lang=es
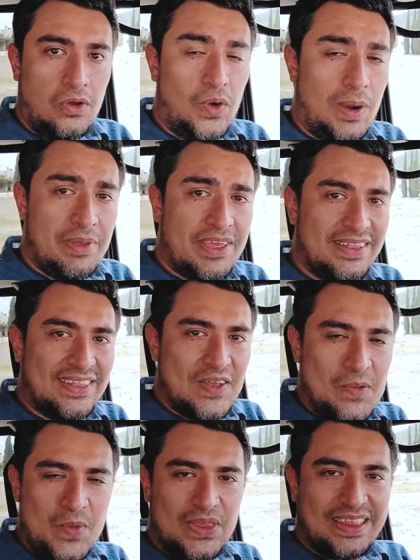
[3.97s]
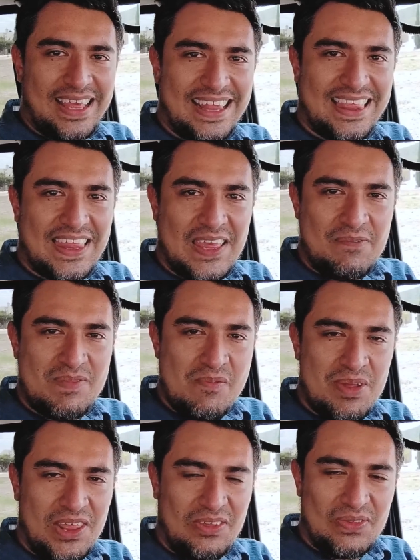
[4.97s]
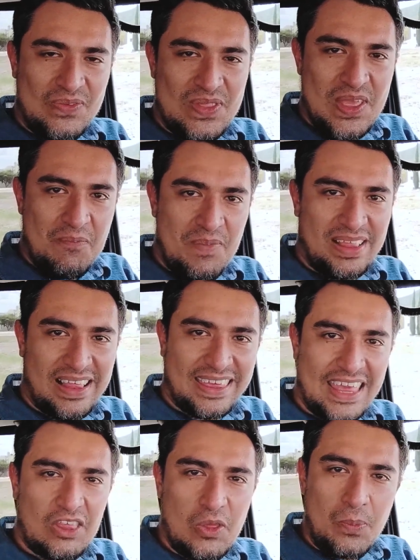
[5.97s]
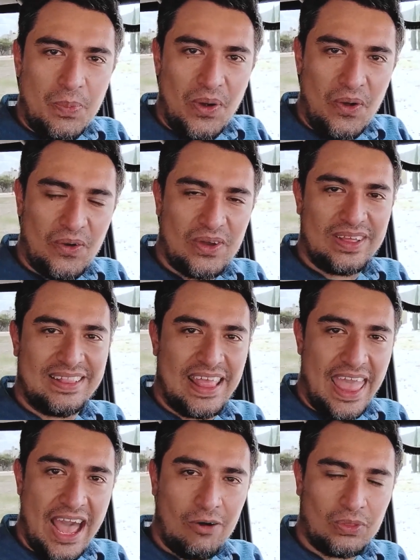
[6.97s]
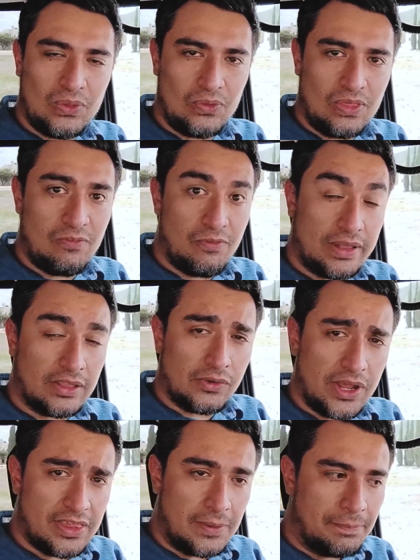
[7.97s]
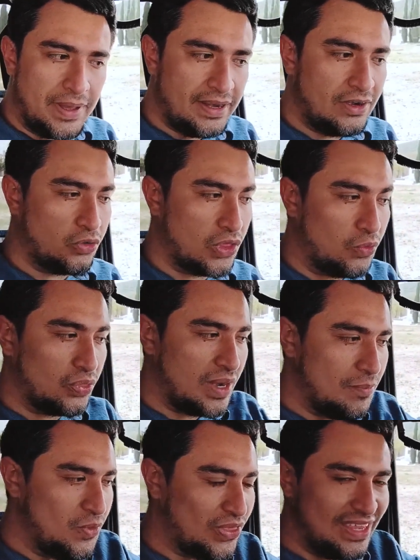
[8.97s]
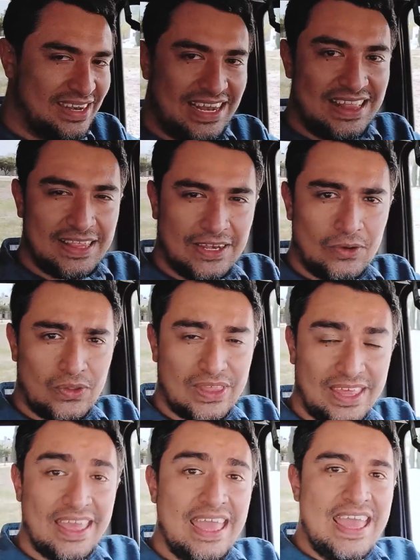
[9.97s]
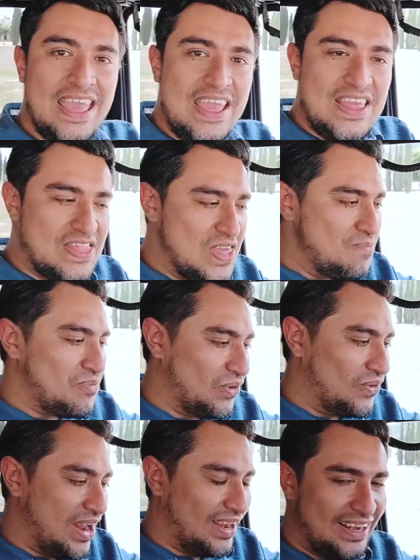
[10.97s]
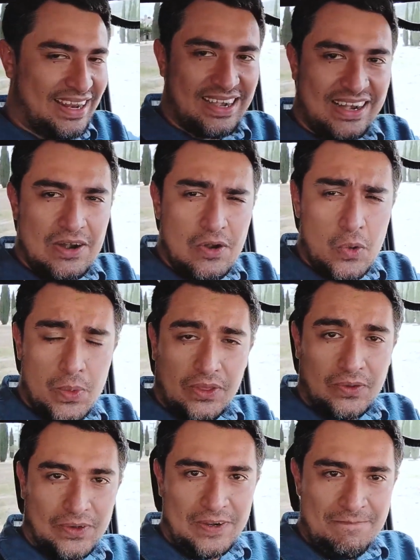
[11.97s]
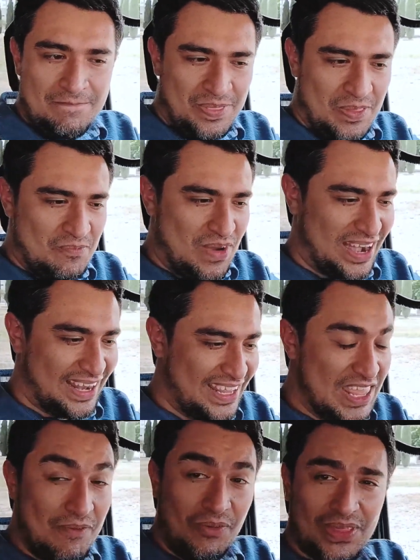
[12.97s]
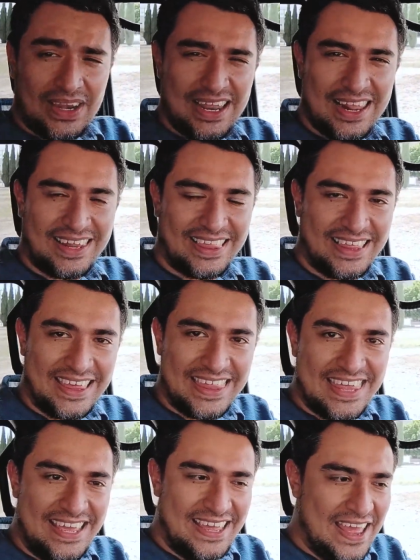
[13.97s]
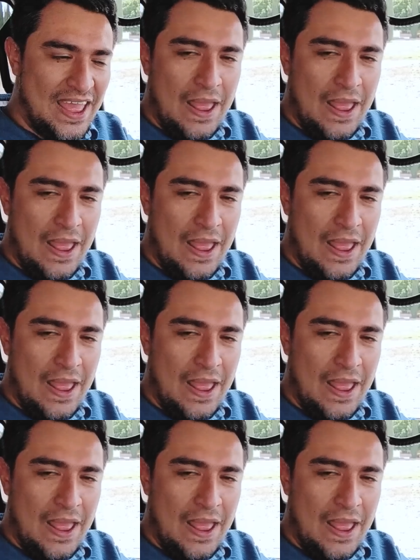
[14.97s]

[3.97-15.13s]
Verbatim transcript: Hola mi gente, ¿cómo están? Sean bienvenidos un día más aquí a su blog de autos Fat Racing Man. Nos encontramos en el interior de Jeep Wrangler Rubicon, ¿vale? Y vamos a hacer la reseña.